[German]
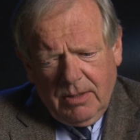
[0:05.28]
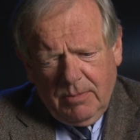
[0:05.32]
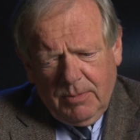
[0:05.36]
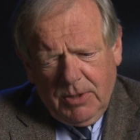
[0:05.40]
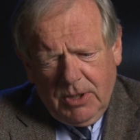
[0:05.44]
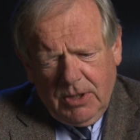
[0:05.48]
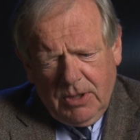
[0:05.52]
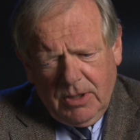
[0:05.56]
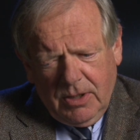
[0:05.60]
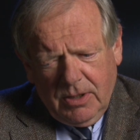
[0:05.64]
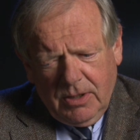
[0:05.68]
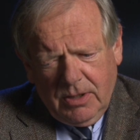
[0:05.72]

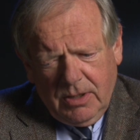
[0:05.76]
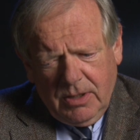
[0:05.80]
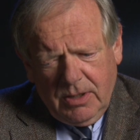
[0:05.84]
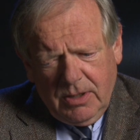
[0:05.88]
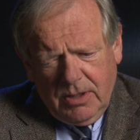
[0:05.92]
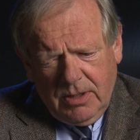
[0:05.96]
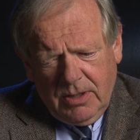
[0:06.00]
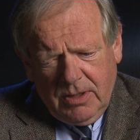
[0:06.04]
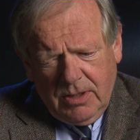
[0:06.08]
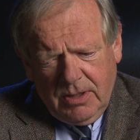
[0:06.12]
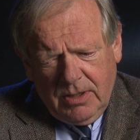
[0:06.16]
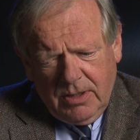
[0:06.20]
aber
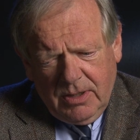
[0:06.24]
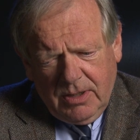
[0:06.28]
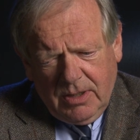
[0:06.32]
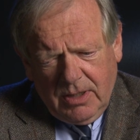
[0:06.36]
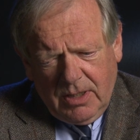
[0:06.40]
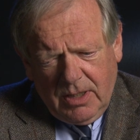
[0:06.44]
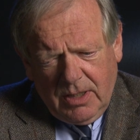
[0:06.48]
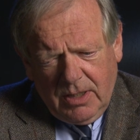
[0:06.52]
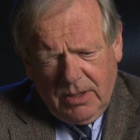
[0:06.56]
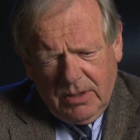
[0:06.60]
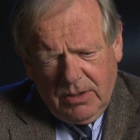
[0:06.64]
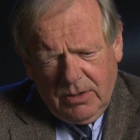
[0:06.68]
äh,
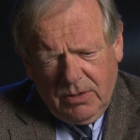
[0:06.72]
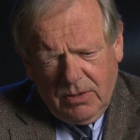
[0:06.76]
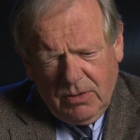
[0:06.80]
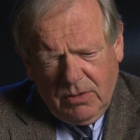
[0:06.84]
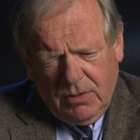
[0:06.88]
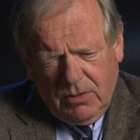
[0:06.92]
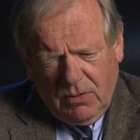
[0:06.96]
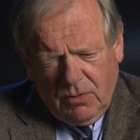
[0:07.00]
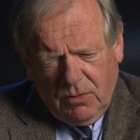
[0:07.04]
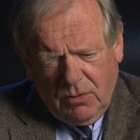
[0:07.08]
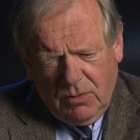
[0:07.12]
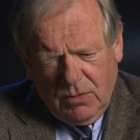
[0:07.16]
kein
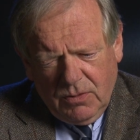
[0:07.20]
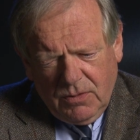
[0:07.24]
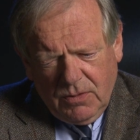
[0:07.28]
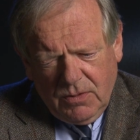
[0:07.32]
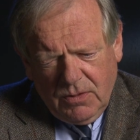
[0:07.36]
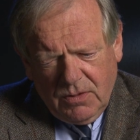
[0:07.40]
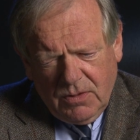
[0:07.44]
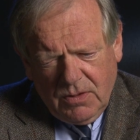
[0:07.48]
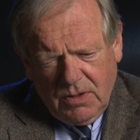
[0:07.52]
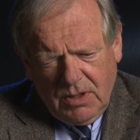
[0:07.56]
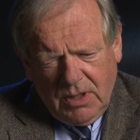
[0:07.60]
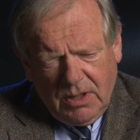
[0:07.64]

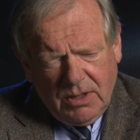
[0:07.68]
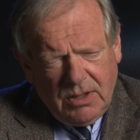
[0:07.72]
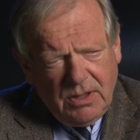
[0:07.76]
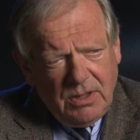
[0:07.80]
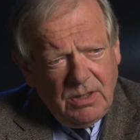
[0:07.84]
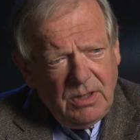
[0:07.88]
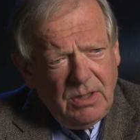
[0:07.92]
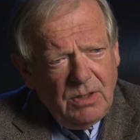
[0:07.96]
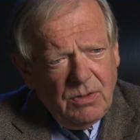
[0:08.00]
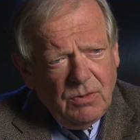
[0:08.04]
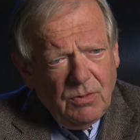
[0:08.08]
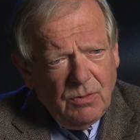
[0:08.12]
großes
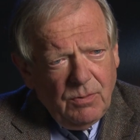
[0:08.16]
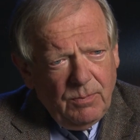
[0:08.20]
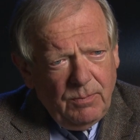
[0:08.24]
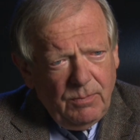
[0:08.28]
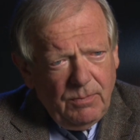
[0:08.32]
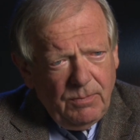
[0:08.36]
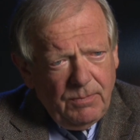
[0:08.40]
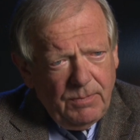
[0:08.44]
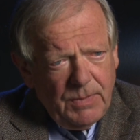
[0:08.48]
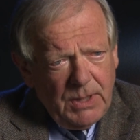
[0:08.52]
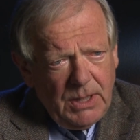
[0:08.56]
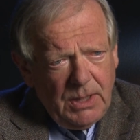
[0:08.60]

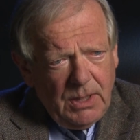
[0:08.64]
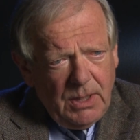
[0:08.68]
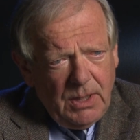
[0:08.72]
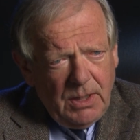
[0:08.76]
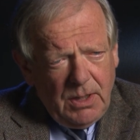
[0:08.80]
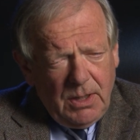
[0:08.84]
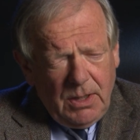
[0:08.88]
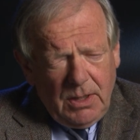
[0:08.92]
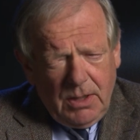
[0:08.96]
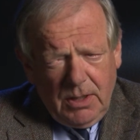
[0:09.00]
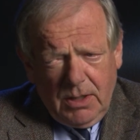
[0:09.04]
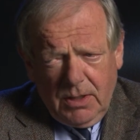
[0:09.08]
Latinum.
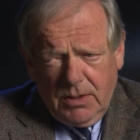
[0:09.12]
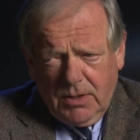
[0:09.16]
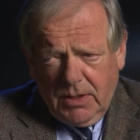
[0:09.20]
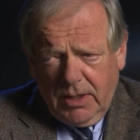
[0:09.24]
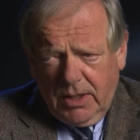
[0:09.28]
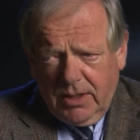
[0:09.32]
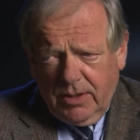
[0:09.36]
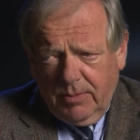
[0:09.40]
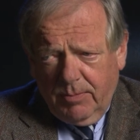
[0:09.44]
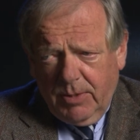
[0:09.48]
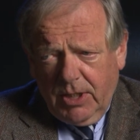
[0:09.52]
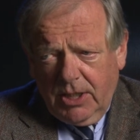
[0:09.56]
Das
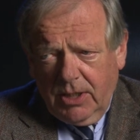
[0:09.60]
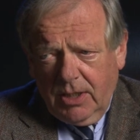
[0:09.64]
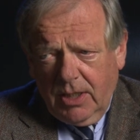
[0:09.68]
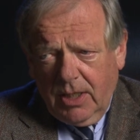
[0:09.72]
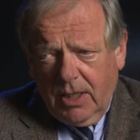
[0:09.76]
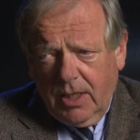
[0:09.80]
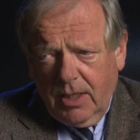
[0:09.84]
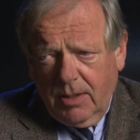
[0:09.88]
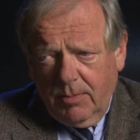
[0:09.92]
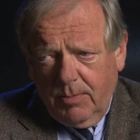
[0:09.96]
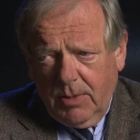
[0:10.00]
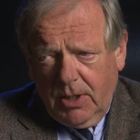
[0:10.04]
hätte man
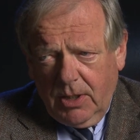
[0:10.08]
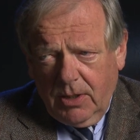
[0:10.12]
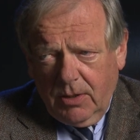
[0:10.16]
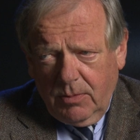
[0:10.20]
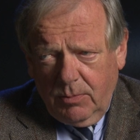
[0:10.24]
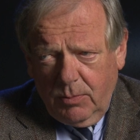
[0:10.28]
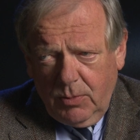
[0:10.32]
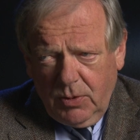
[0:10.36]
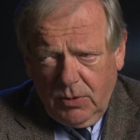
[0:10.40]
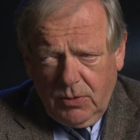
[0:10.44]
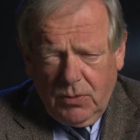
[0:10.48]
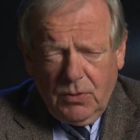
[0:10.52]

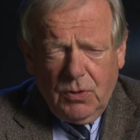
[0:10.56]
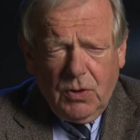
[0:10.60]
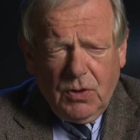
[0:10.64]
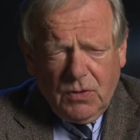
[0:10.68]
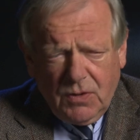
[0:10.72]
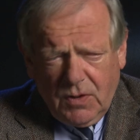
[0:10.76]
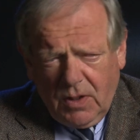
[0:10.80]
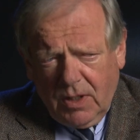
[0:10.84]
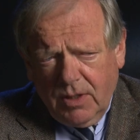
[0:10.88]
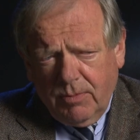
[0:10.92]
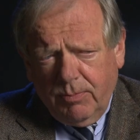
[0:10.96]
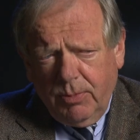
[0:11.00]
nachmachen müssen.
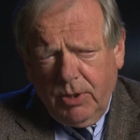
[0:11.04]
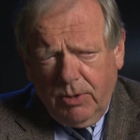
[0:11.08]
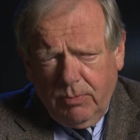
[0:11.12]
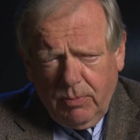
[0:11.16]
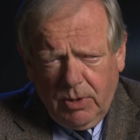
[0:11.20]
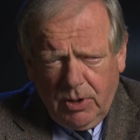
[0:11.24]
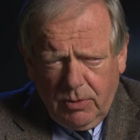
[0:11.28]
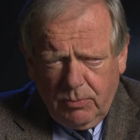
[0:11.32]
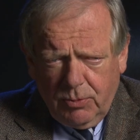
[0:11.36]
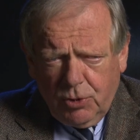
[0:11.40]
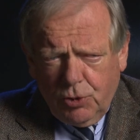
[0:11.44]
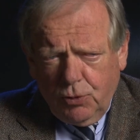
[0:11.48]
Das hat mit
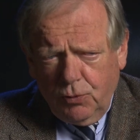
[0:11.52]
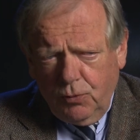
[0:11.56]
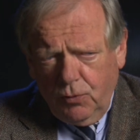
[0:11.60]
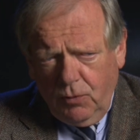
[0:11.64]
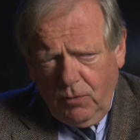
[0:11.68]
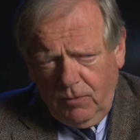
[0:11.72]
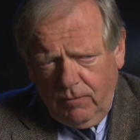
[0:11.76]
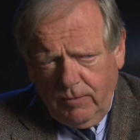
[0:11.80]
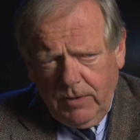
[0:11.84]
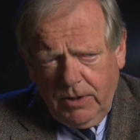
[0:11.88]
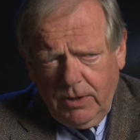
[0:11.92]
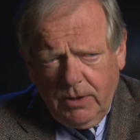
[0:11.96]
meinem
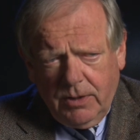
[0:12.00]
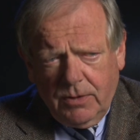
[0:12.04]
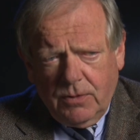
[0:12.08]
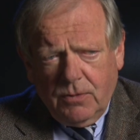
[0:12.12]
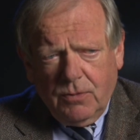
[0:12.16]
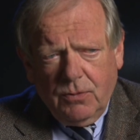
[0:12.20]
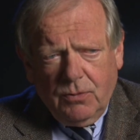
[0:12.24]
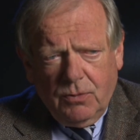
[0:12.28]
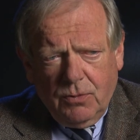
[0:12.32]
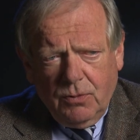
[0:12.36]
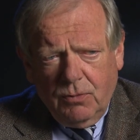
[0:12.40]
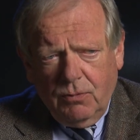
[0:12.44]
Schulweg
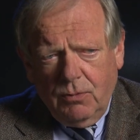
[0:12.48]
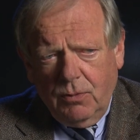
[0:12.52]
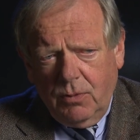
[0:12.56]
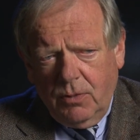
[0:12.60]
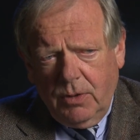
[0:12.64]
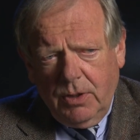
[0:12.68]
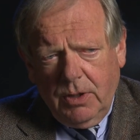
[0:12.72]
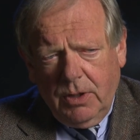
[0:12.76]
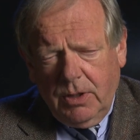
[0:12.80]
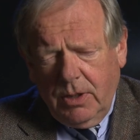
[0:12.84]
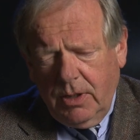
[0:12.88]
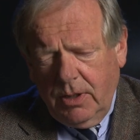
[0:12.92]
zu
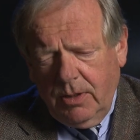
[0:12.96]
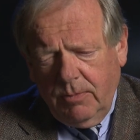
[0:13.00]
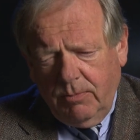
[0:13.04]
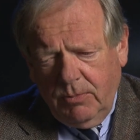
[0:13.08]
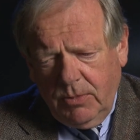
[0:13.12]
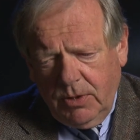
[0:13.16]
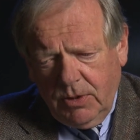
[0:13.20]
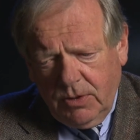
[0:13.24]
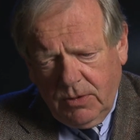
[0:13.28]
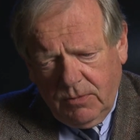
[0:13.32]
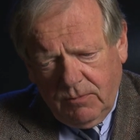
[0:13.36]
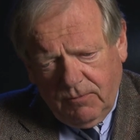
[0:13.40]
tun, der
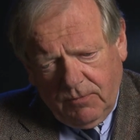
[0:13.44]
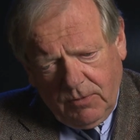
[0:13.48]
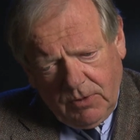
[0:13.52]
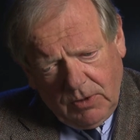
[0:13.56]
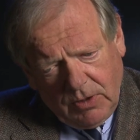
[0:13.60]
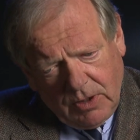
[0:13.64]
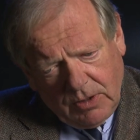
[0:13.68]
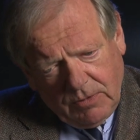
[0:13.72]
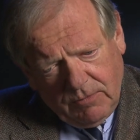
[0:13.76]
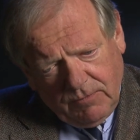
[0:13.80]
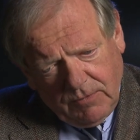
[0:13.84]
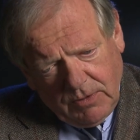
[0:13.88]
eben nicht
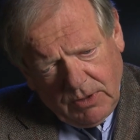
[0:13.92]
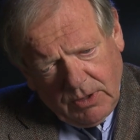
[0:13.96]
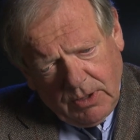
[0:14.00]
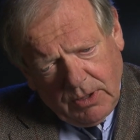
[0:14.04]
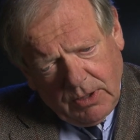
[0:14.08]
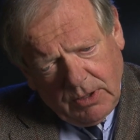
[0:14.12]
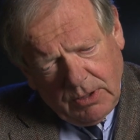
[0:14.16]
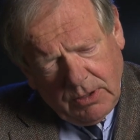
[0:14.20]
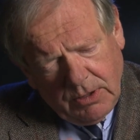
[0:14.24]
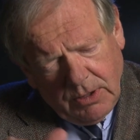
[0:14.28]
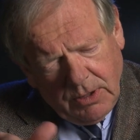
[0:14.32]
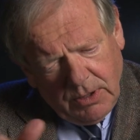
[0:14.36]
von Anfang
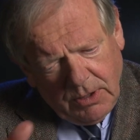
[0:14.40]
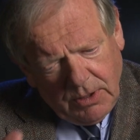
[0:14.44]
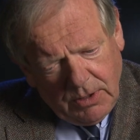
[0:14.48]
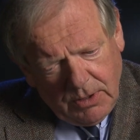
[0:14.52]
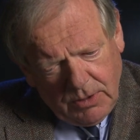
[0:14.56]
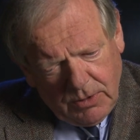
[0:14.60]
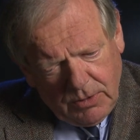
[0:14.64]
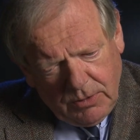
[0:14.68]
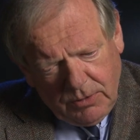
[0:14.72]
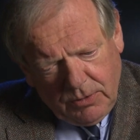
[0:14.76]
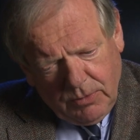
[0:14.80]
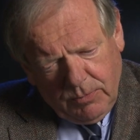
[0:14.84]
an
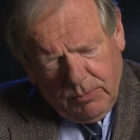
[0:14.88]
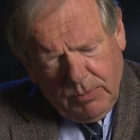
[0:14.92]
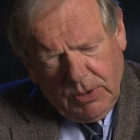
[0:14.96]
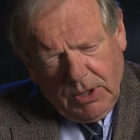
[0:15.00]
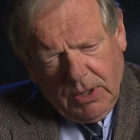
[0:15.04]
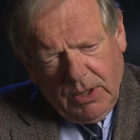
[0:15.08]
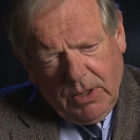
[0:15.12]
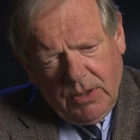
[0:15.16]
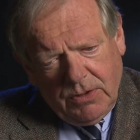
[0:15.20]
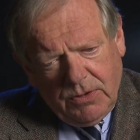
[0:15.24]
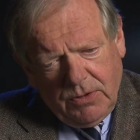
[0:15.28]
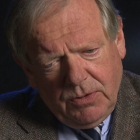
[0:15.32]

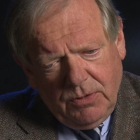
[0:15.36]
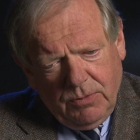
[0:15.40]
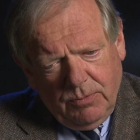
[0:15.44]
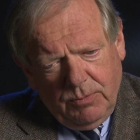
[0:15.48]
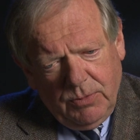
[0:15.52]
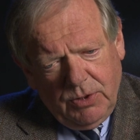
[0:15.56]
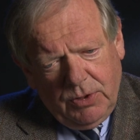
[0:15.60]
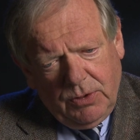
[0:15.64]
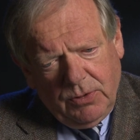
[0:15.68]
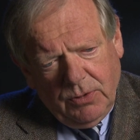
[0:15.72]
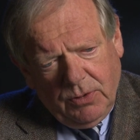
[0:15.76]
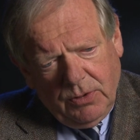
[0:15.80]

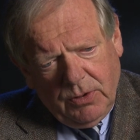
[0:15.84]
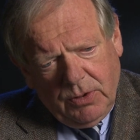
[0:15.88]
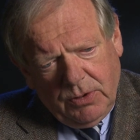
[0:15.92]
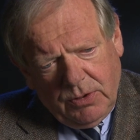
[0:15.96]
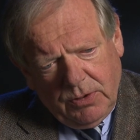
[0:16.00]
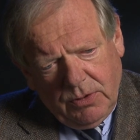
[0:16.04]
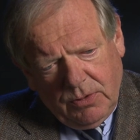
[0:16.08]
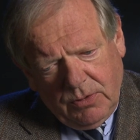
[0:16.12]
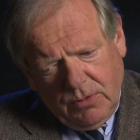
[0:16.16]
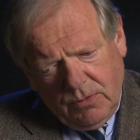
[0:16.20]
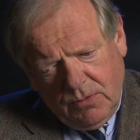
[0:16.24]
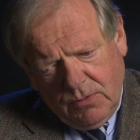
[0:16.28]
Gymnasium
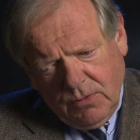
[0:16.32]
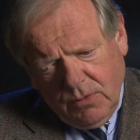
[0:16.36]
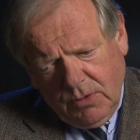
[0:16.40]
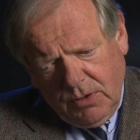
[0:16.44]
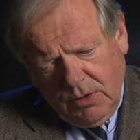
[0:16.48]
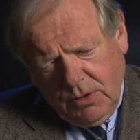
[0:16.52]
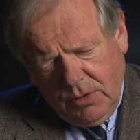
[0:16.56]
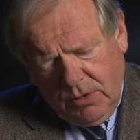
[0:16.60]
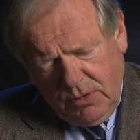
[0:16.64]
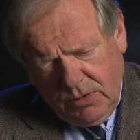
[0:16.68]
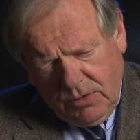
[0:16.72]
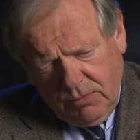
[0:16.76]
bedeutete,
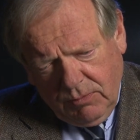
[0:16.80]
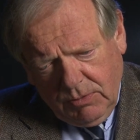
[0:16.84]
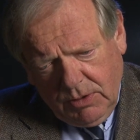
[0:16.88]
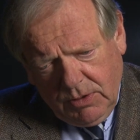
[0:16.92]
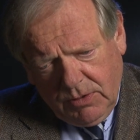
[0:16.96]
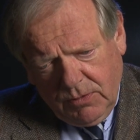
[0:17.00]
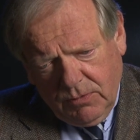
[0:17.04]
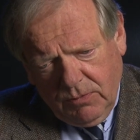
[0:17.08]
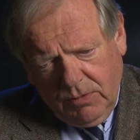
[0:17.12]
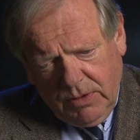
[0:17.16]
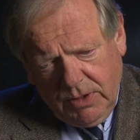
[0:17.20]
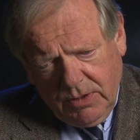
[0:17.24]
sondern ich
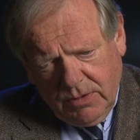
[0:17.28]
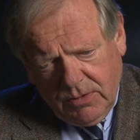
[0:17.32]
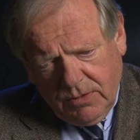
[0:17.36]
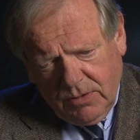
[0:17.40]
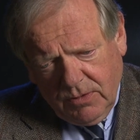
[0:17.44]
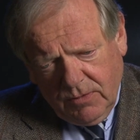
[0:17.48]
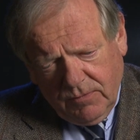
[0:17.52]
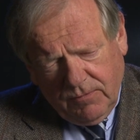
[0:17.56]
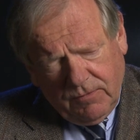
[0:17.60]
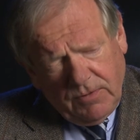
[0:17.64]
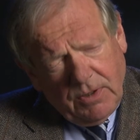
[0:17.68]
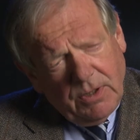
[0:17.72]
war
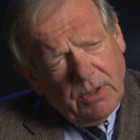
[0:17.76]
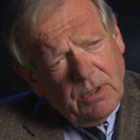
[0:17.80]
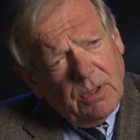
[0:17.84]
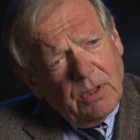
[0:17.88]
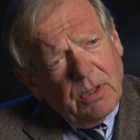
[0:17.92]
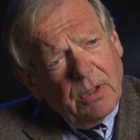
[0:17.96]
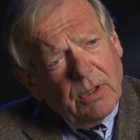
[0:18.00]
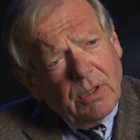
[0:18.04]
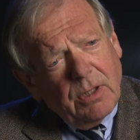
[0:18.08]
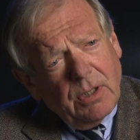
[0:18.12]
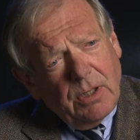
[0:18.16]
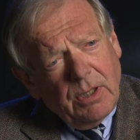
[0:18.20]
zuerst auf
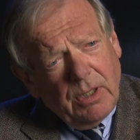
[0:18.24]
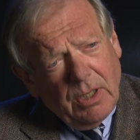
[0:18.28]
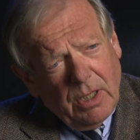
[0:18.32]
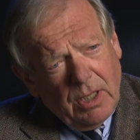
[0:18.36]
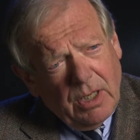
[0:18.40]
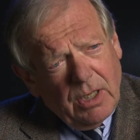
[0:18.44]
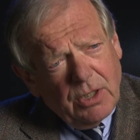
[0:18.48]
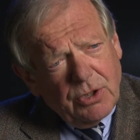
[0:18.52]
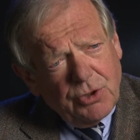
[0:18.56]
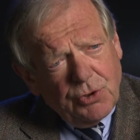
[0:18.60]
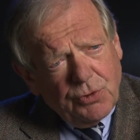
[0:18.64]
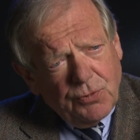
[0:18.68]
einer
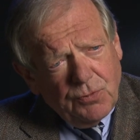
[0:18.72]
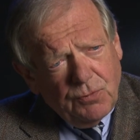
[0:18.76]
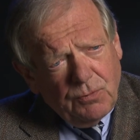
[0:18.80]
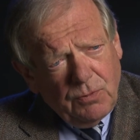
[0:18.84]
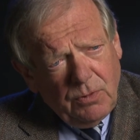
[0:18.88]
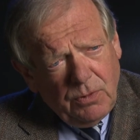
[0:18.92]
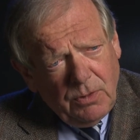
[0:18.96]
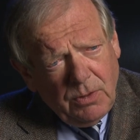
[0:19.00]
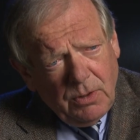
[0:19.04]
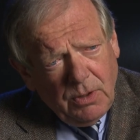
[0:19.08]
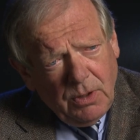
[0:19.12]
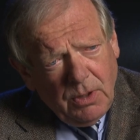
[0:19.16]

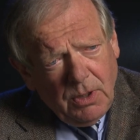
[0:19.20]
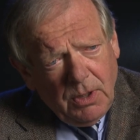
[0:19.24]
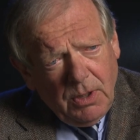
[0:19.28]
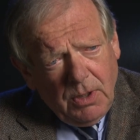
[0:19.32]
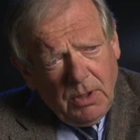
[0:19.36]
Realschule